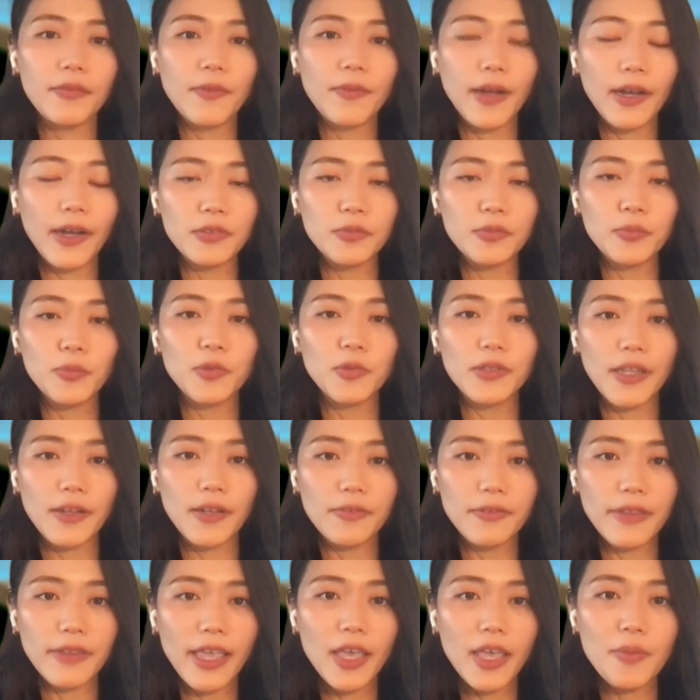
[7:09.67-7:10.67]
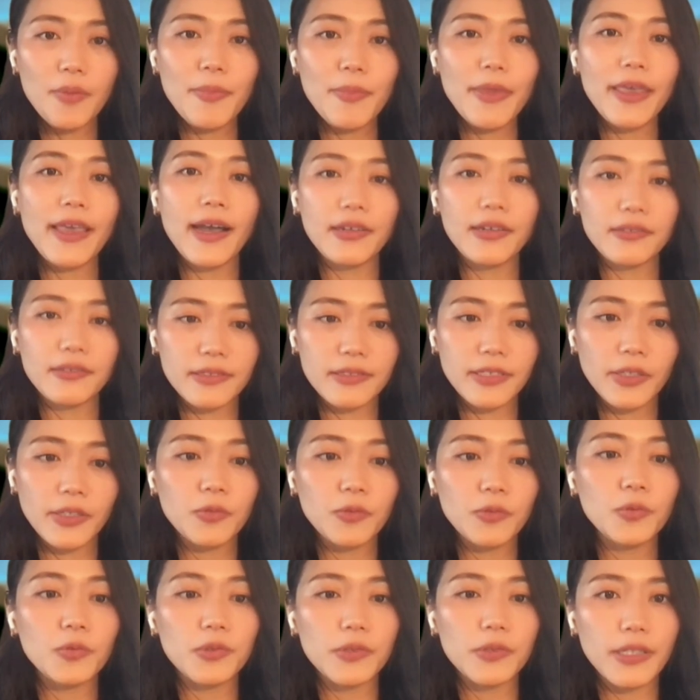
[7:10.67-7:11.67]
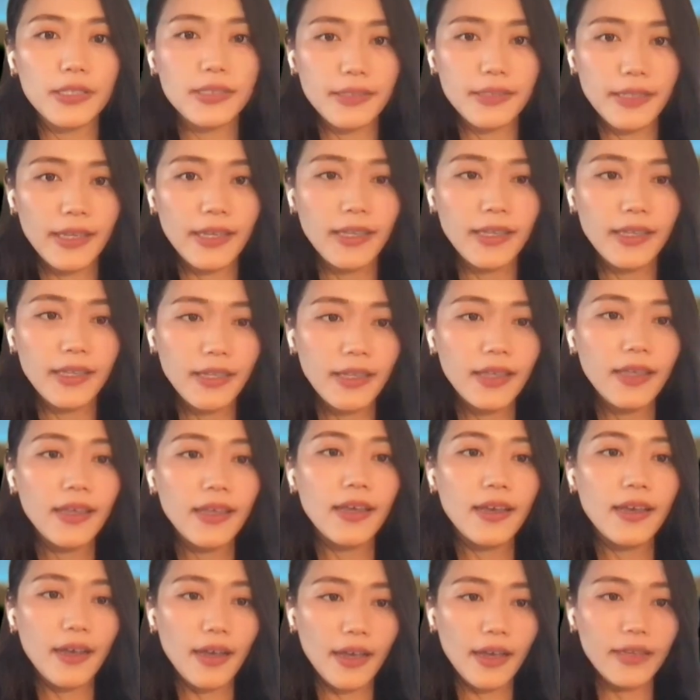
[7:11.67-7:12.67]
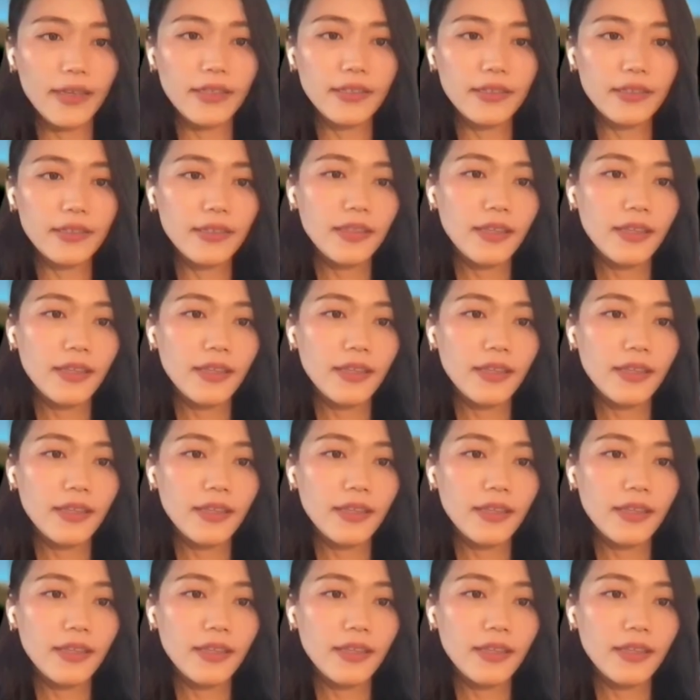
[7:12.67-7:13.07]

わかるものなので、明白っていうことですね。はい。